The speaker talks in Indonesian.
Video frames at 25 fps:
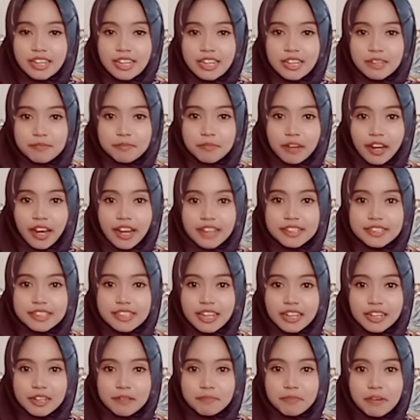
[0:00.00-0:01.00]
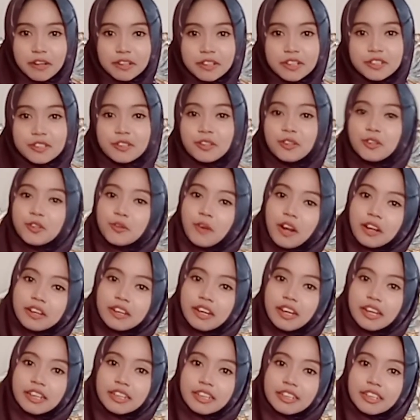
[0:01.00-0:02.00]
mengajak kepada seluruh
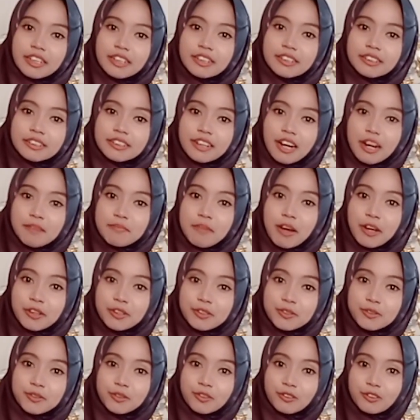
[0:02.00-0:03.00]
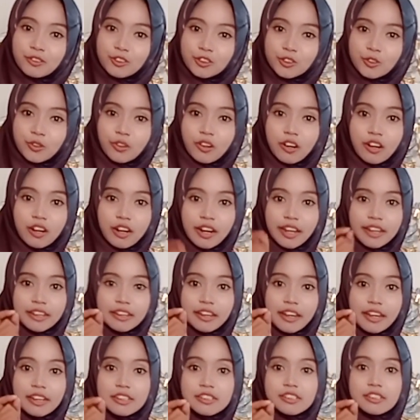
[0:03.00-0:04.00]
raga Indramayu untuk like
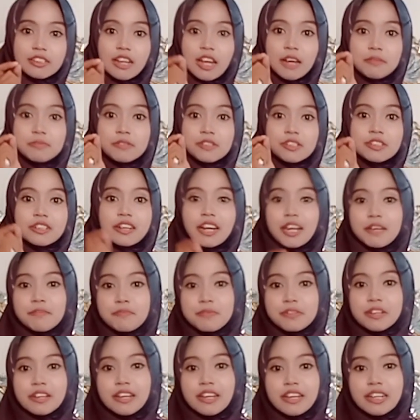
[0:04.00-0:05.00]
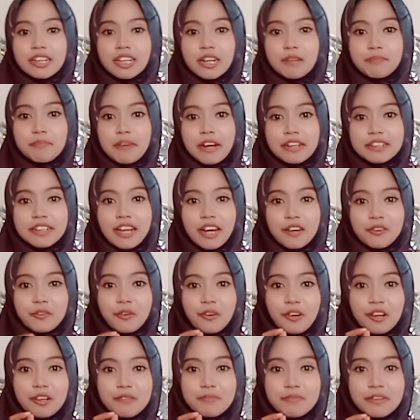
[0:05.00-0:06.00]
and subscribe kepada
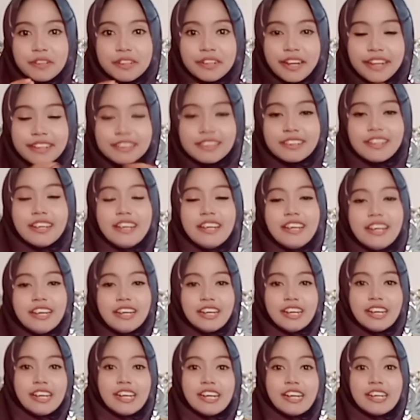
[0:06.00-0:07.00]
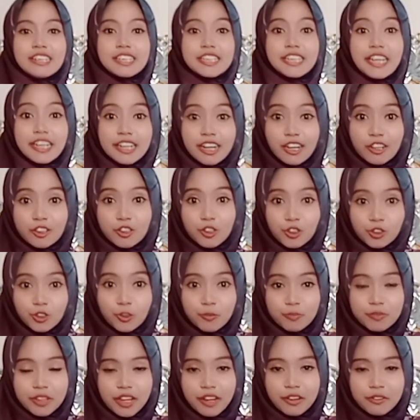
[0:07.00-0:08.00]
Kolbinet eh, channel
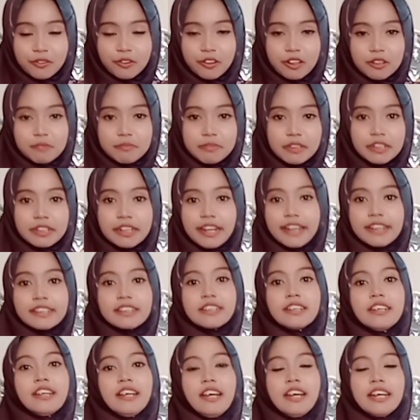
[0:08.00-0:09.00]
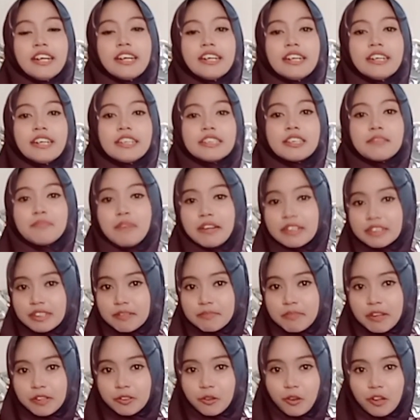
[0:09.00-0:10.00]
YouTube-nya Kolbinet eh,
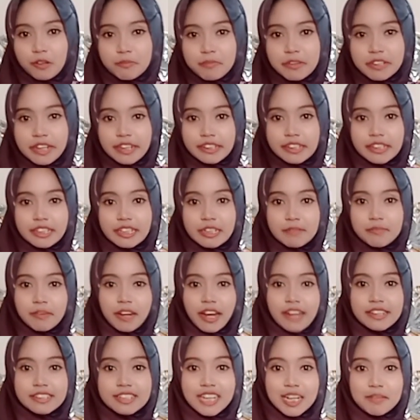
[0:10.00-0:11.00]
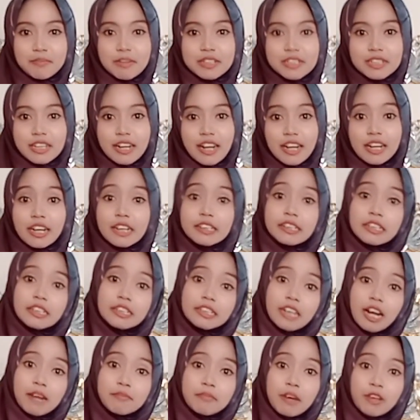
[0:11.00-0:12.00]
teman-teman Kolbinet ini mengajak masyarakat
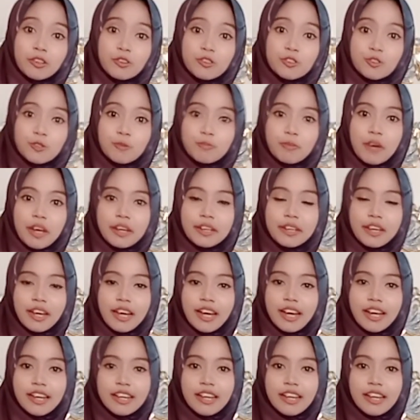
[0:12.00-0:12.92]
Indramayu supaya